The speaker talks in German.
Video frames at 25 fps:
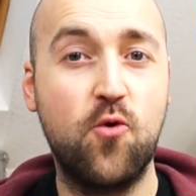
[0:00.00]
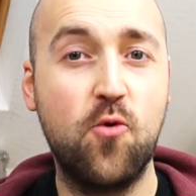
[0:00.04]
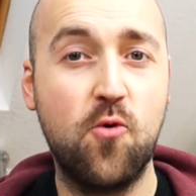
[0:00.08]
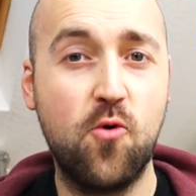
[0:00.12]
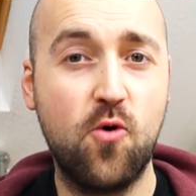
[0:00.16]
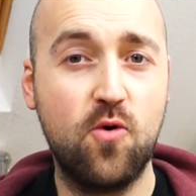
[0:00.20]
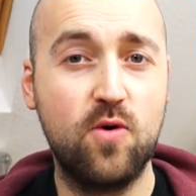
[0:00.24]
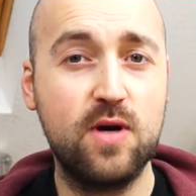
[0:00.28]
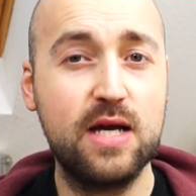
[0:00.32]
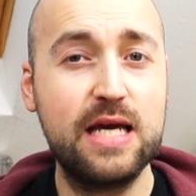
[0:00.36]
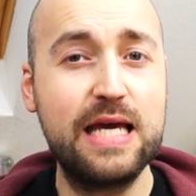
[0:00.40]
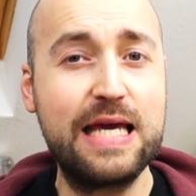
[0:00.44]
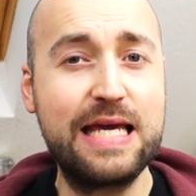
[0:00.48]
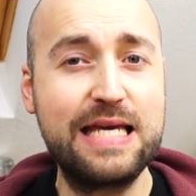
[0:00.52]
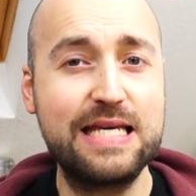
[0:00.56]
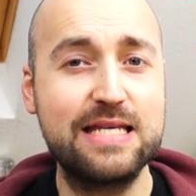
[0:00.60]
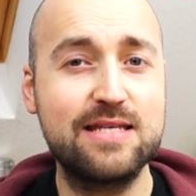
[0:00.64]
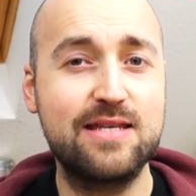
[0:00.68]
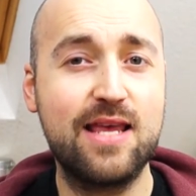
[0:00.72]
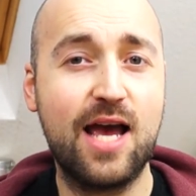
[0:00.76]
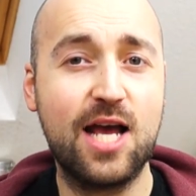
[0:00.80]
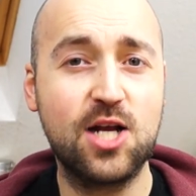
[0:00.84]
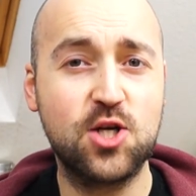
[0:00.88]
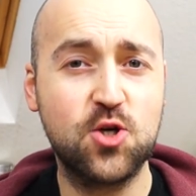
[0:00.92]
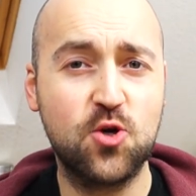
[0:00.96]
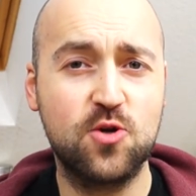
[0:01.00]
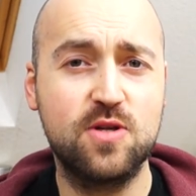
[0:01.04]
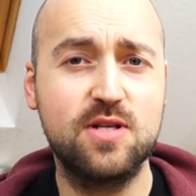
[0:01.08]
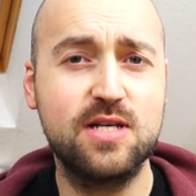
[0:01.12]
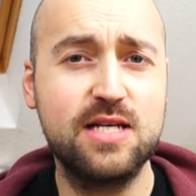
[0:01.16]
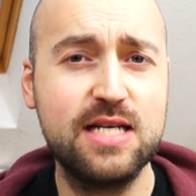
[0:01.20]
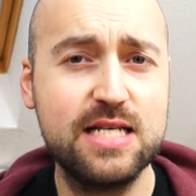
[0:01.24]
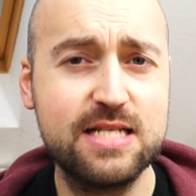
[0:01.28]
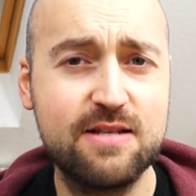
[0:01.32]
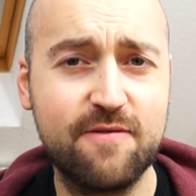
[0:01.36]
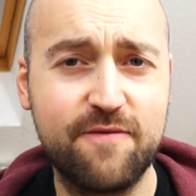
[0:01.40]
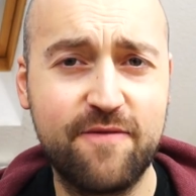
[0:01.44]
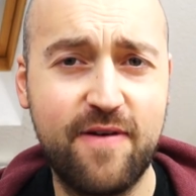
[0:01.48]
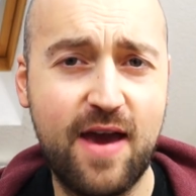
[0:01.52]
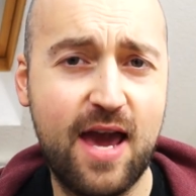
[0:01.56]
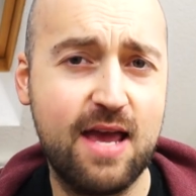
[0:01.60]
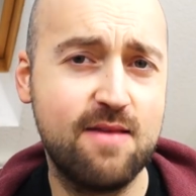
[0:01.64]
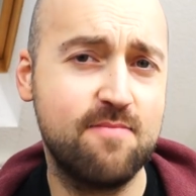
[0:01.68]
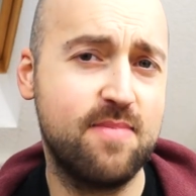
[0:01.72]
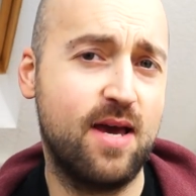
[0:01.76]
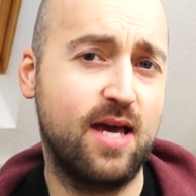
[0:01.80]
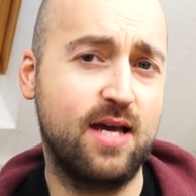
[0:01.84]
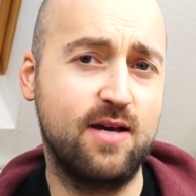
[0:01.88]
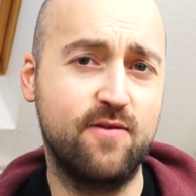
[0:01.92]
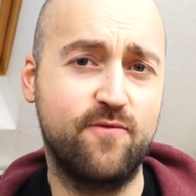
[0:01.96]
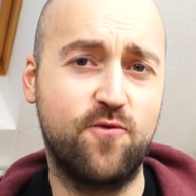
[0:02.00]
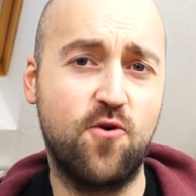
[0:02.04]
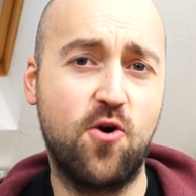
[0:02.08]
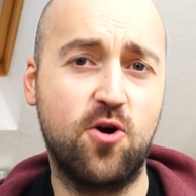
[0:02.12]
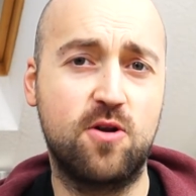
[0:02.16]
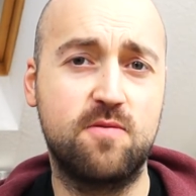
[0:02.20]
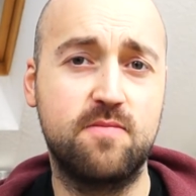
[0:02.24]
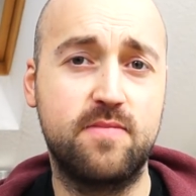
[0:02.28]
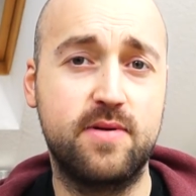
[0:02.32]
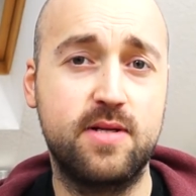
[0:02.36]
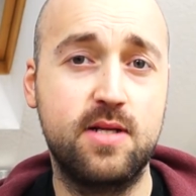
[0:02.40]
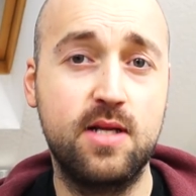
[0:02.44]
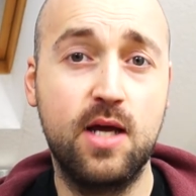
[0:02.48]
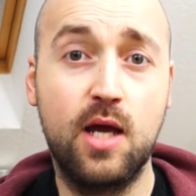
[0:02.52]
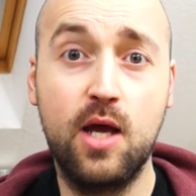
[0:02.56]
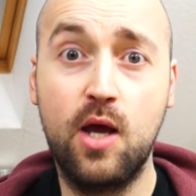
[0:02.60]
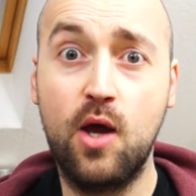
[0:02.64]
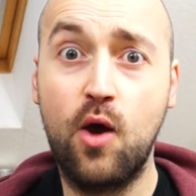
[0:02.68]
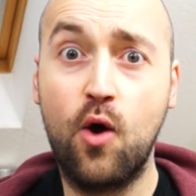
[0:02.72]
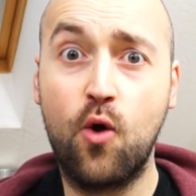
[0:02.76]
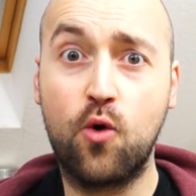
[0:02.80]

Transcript: wo ich da schon ein riesen Fan bei geworden bin